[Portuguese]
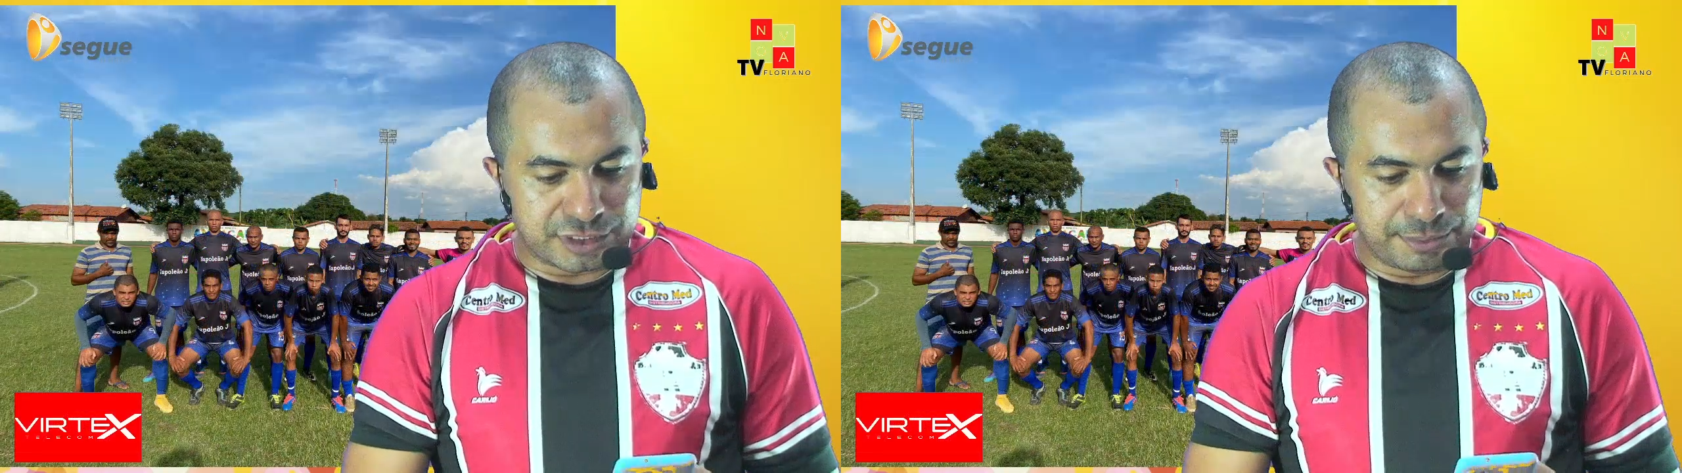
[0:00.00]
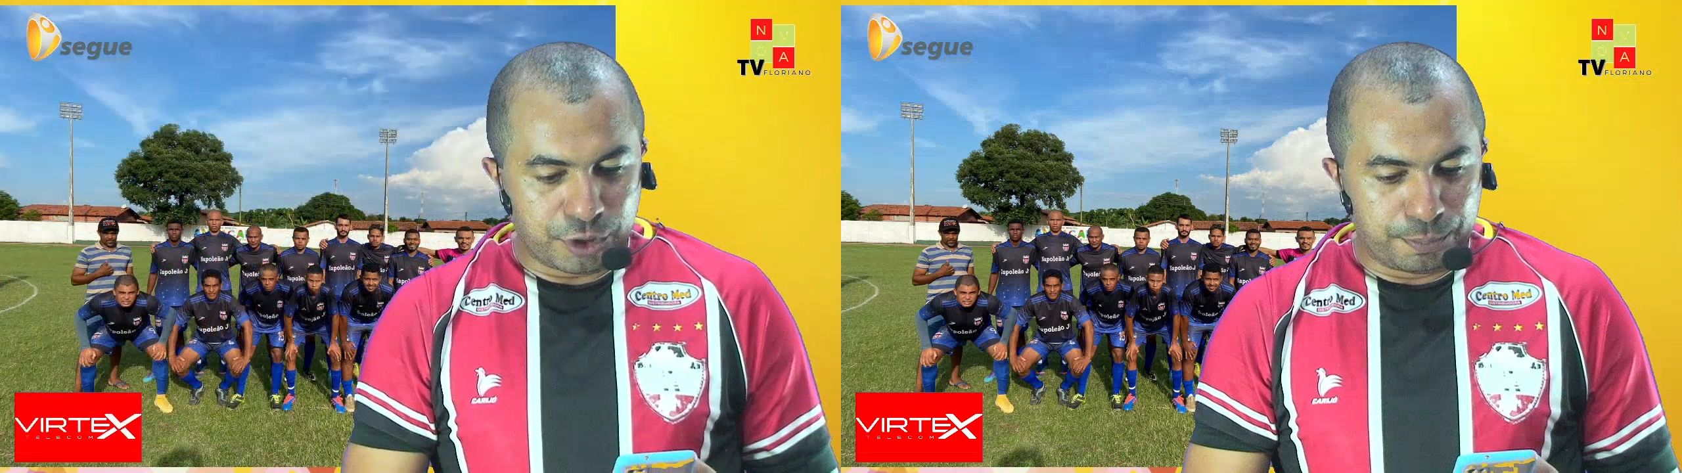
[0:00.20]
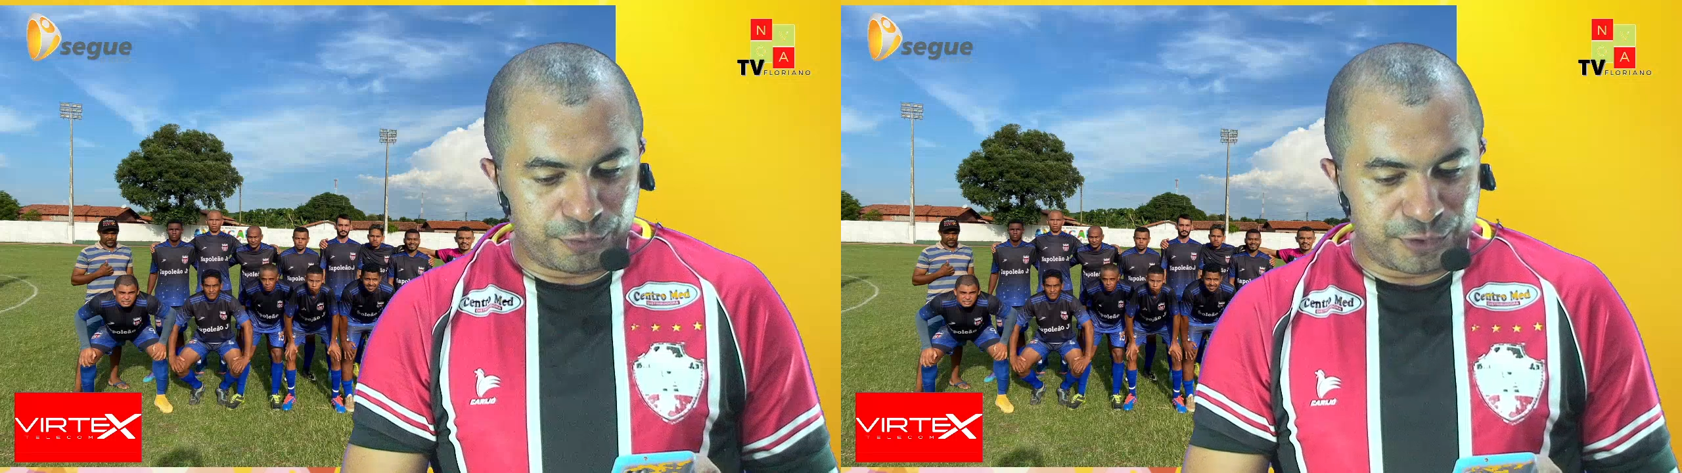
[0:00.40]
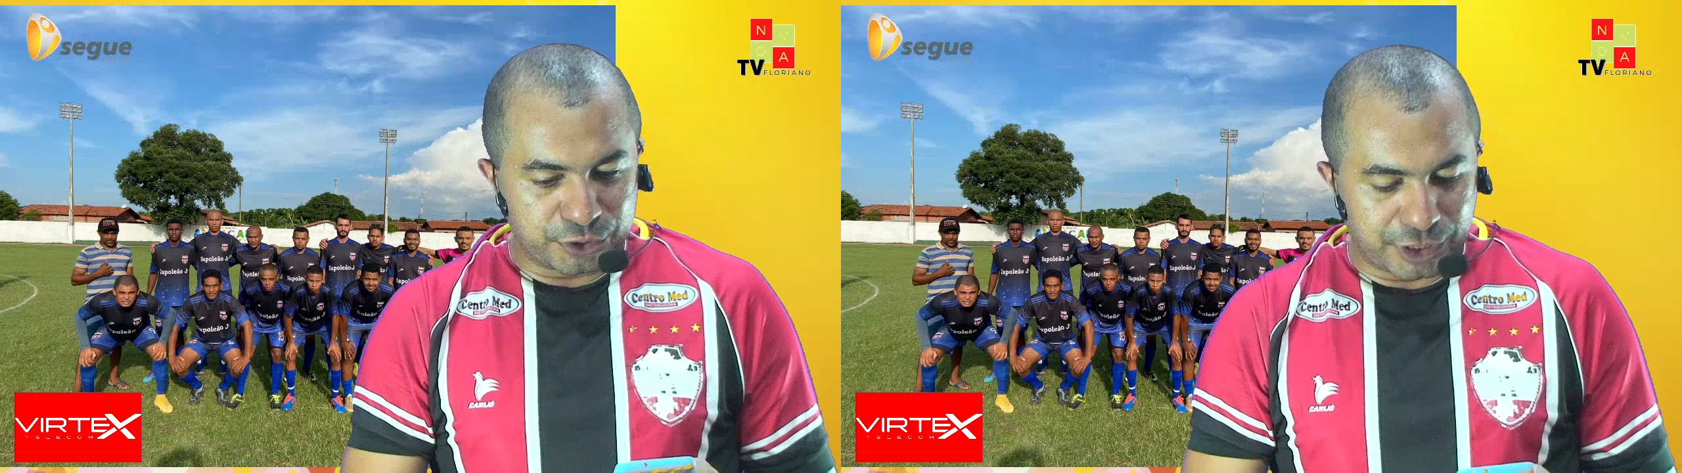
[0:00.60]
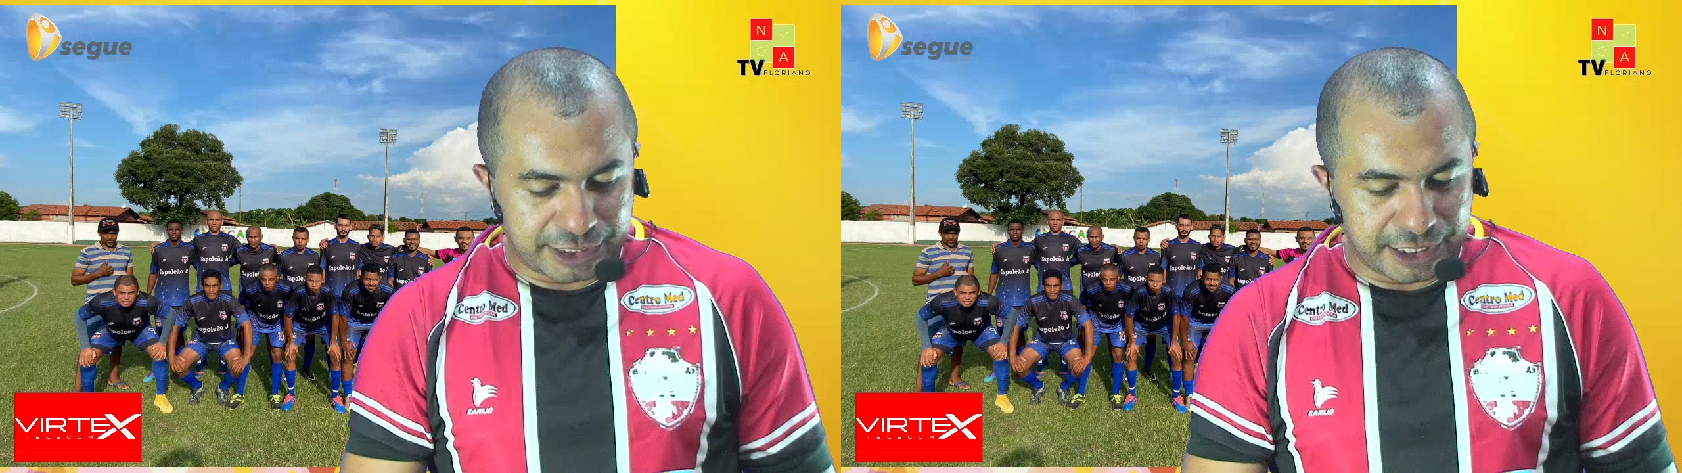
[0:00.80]
amigo
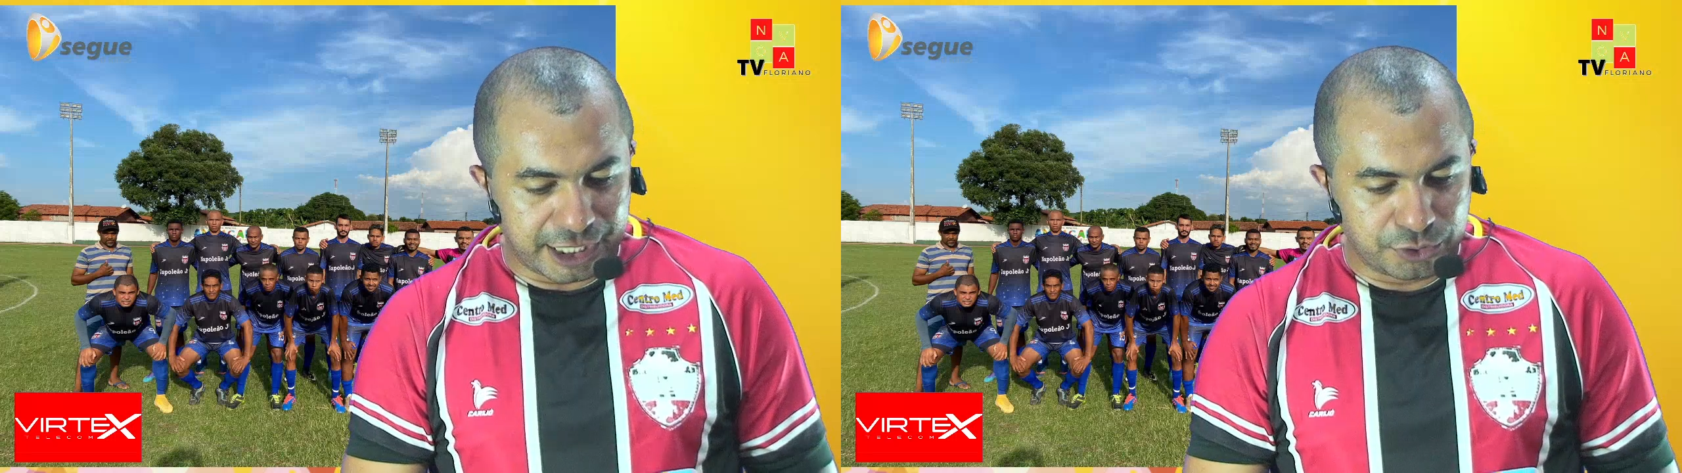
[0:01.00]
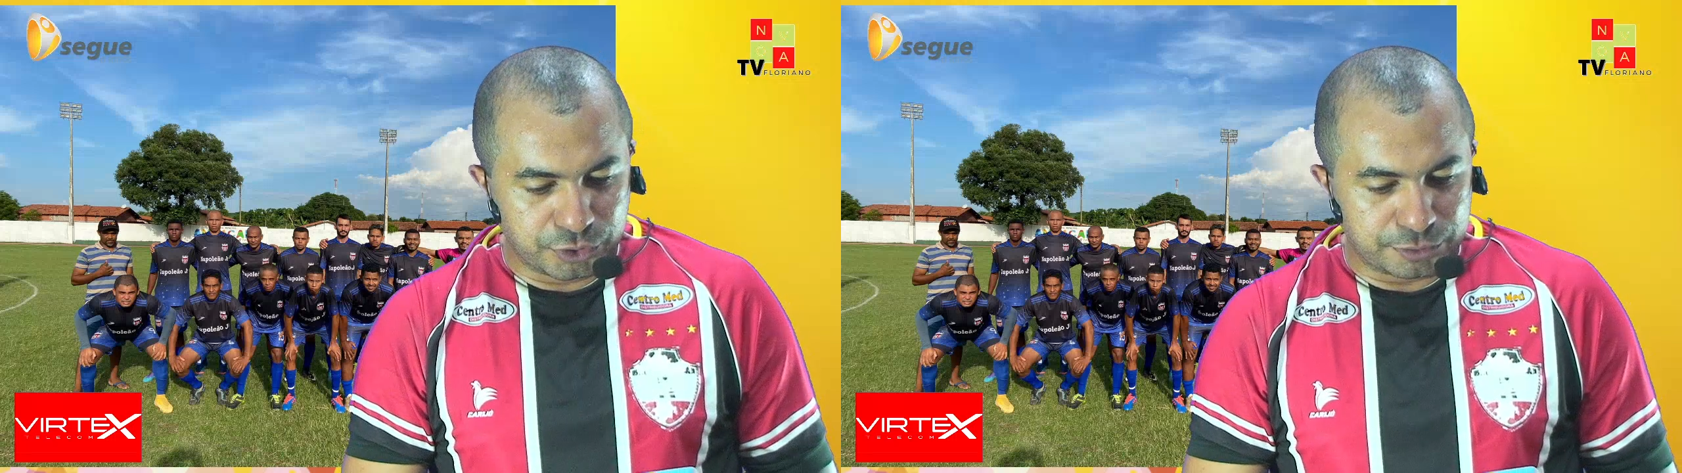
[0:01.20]
professor Adriano nos